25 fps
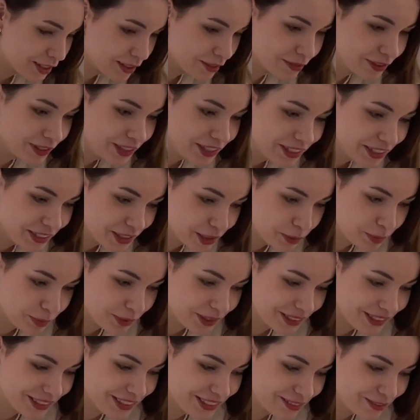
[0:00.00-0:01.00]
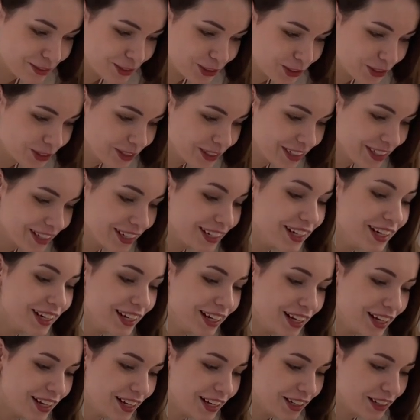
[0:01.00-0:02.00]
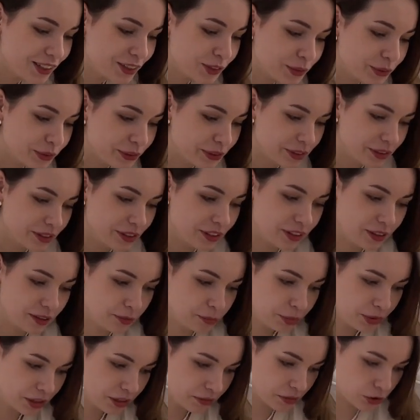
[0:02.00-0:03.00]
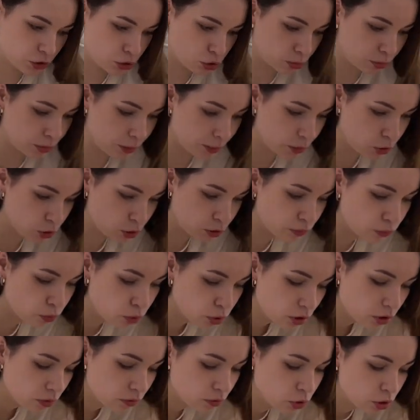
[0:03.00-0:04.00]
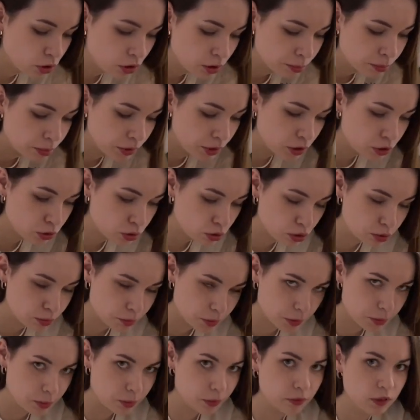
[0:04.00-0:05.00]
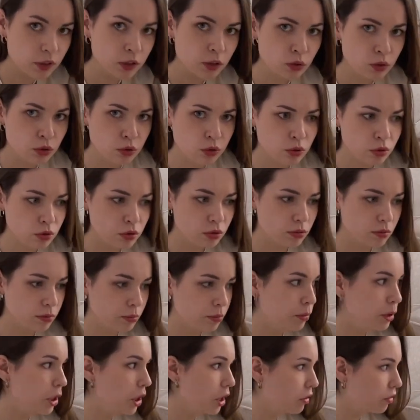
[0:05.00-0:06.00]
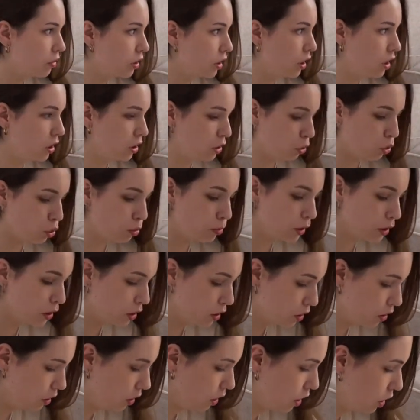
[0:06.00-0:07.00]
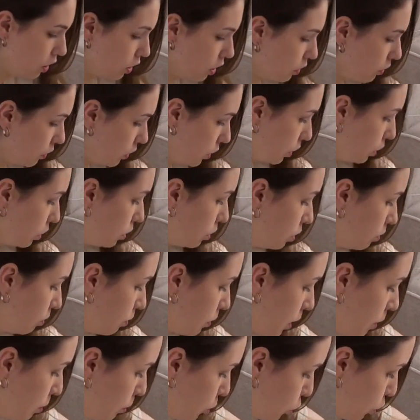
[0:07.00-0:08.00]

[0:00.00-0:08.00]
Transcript: извинилась перед девчонкой, но первое, что мне пришло в голову, это пылесос беспроводной. Но мне хватает робота, я не говорила маме,